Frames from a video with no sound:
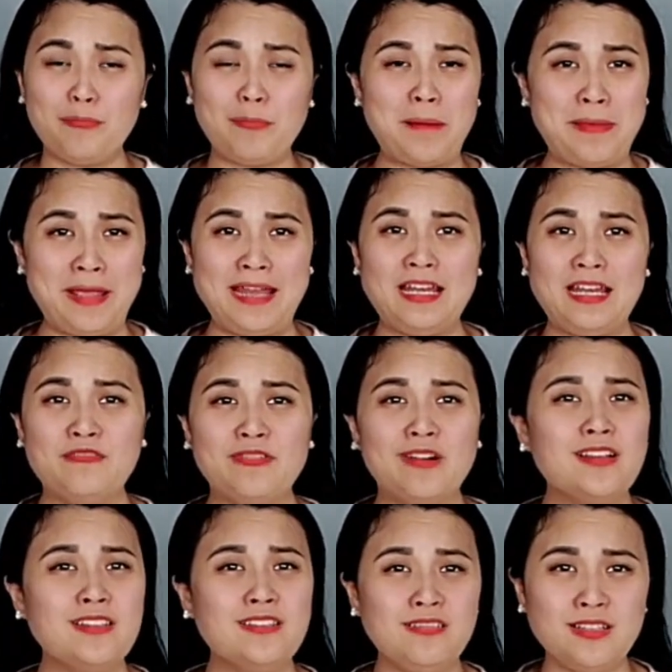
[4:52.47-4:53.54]
bà mẹ này
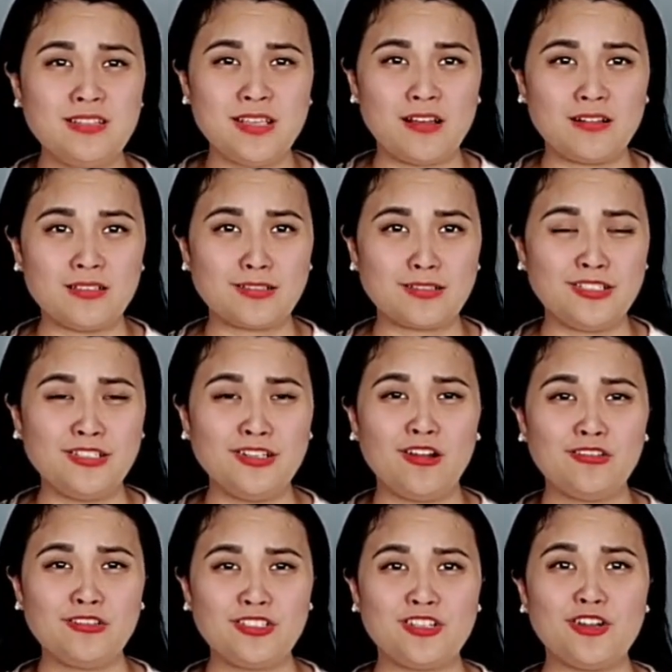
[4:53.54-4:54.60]
vẫn chưa nhận được những
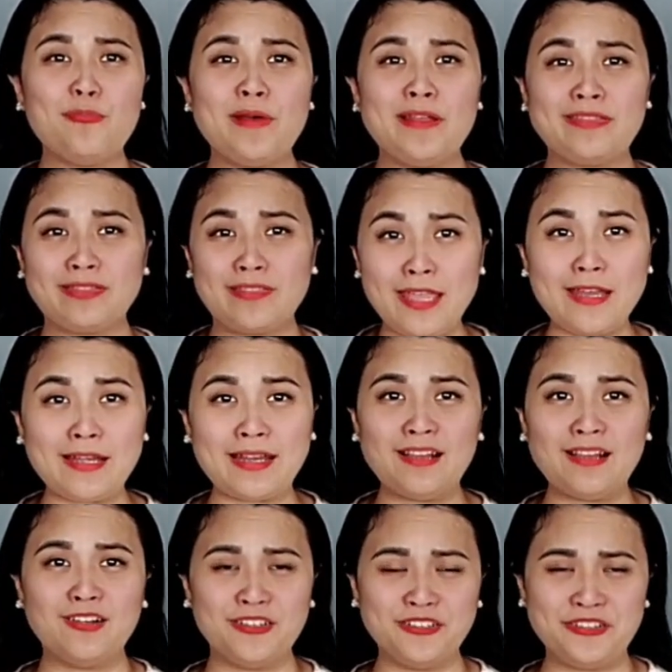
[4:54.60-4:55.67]
lon sữa mà tiền
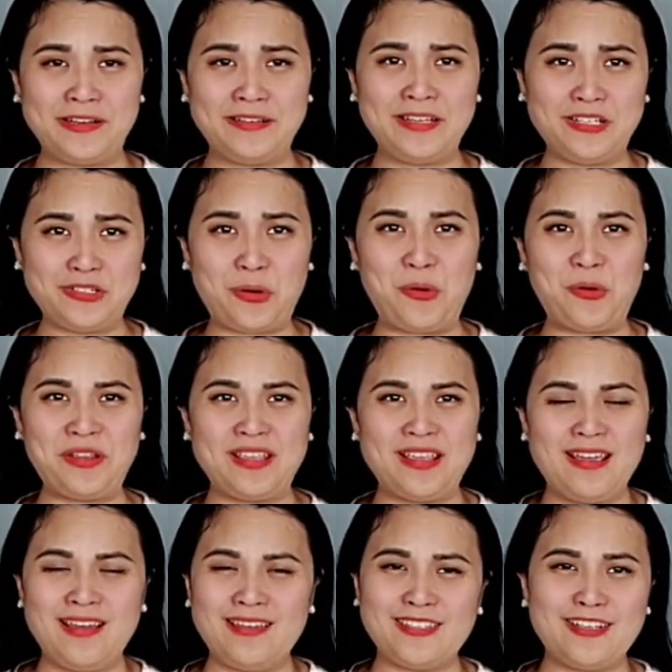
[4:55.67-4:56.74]
đã gửi đi rồi
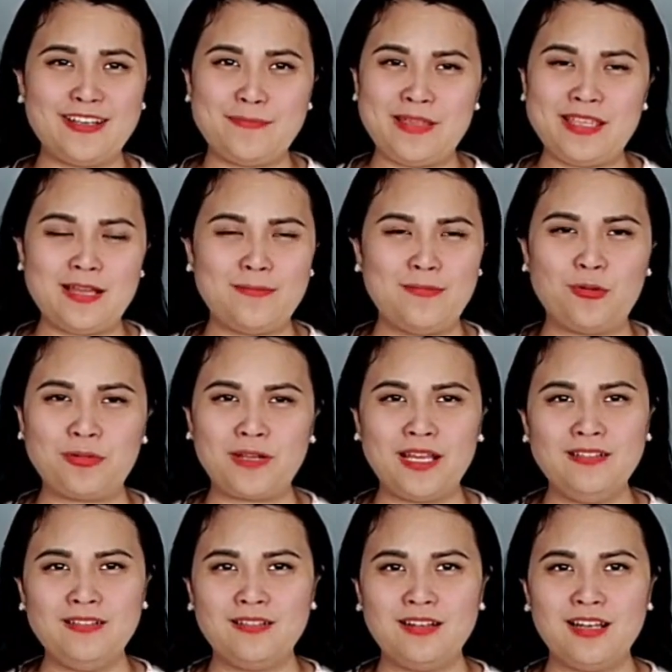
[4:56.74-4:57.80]
cho nên bây giờ một
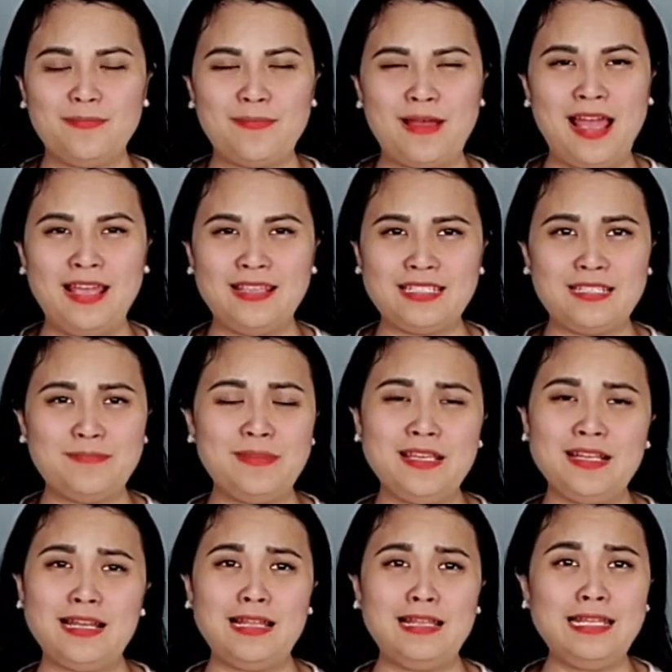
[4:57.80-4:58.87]
cách nữa là bà chỉ
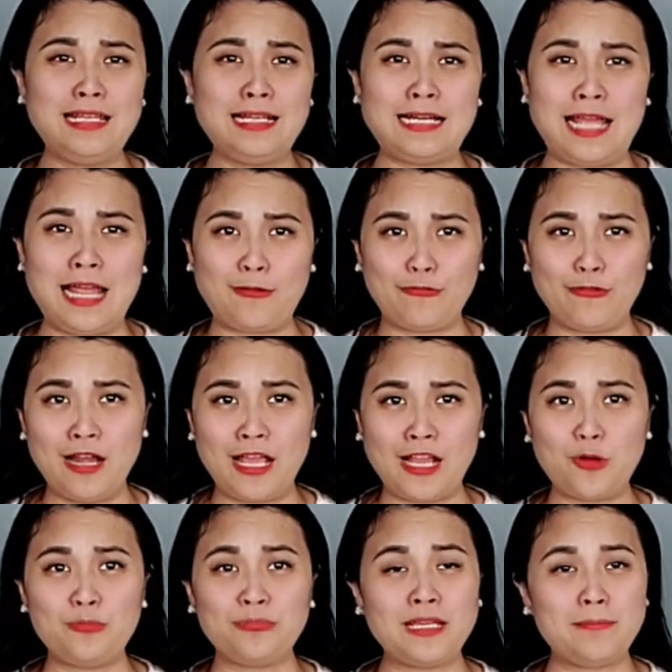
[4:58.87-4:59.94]
biết là liên lạc với lại
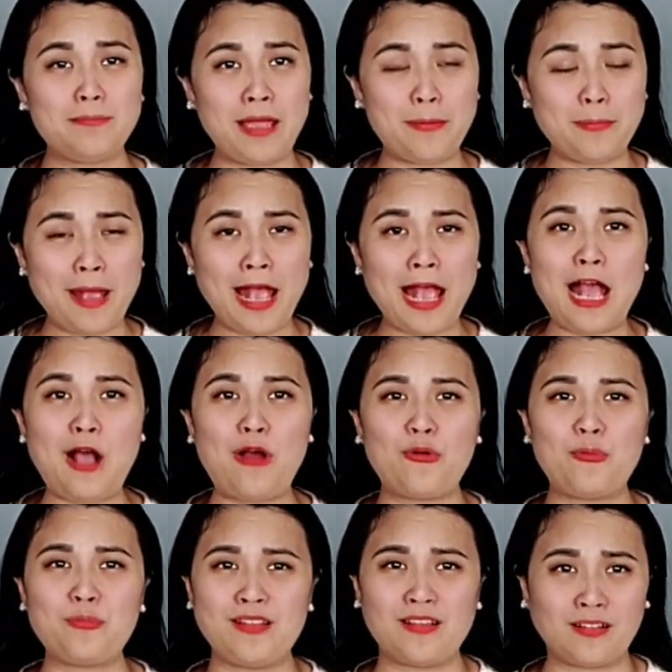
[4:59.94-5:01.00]
công ty PayPal
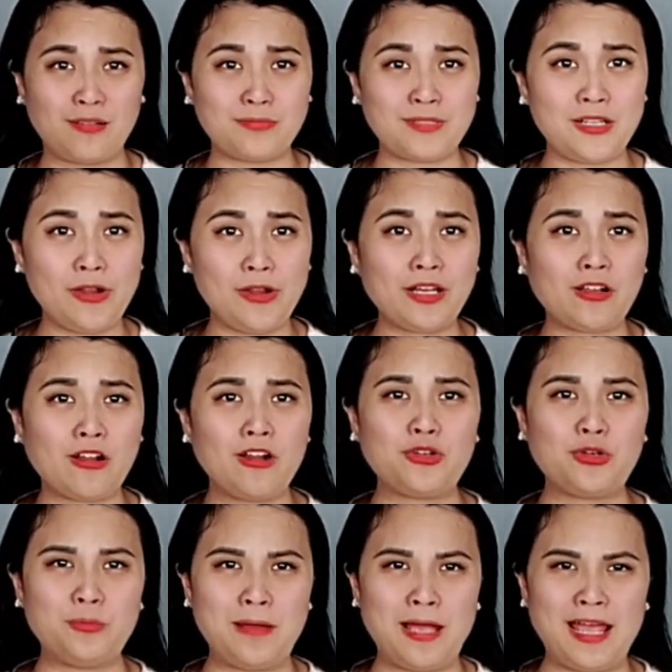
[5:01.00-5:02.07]
cũng như là công ty credit
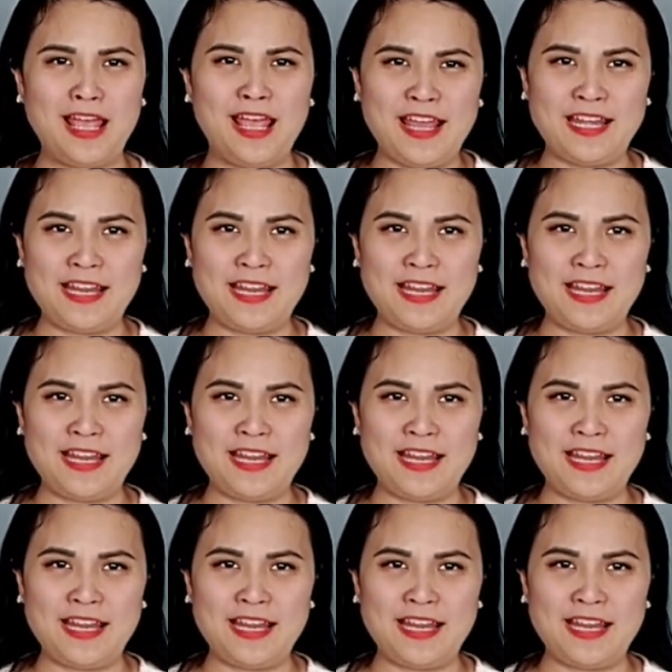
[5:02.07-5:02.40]
card của bà